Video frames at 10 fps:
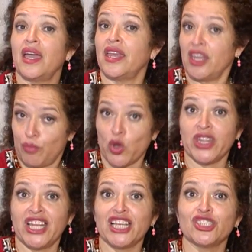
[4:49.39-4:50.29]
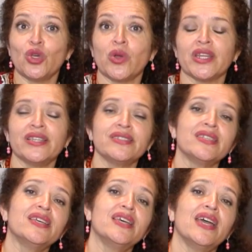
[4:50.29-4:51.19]
En época de elecciones,
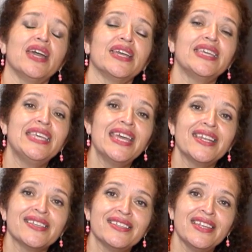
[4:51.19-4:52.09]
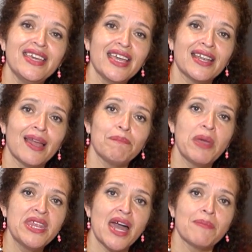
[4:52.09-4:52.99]
quienes dirigen la
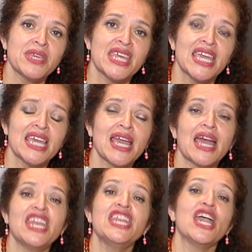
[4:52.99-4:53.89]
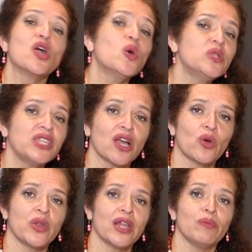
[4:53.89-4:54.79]
pirámide negocian
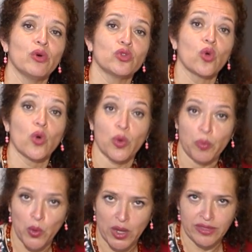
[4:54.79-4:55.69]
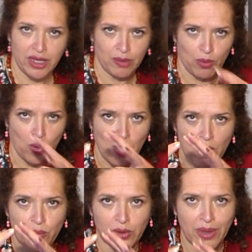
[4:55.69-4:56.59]
con el voto corporativo
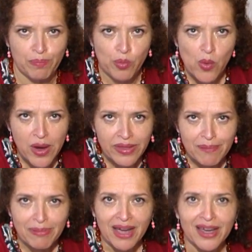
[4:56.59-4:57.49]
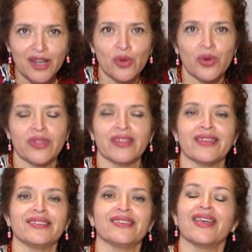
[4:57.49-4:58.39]
porque pueden bajar
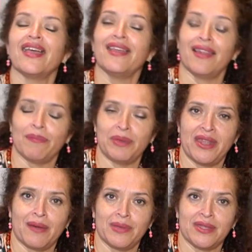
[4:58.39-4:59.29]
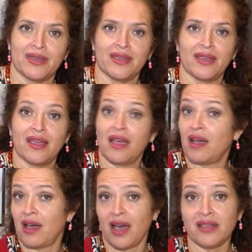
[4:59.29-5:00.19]
órdenes en la pirámide.
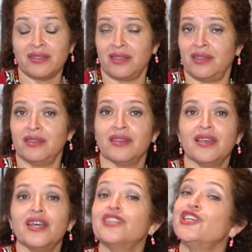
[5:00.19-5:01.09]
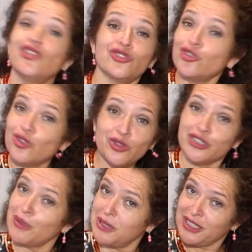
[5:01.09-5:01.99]
Así, si nosotros
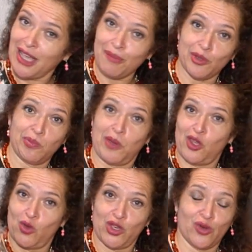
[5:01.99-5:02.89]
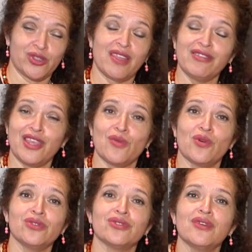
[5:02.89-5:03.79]
revisamos periódicos
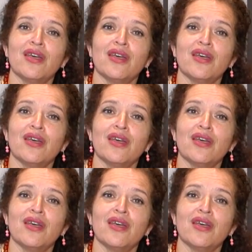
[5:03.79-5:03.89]
antiguos,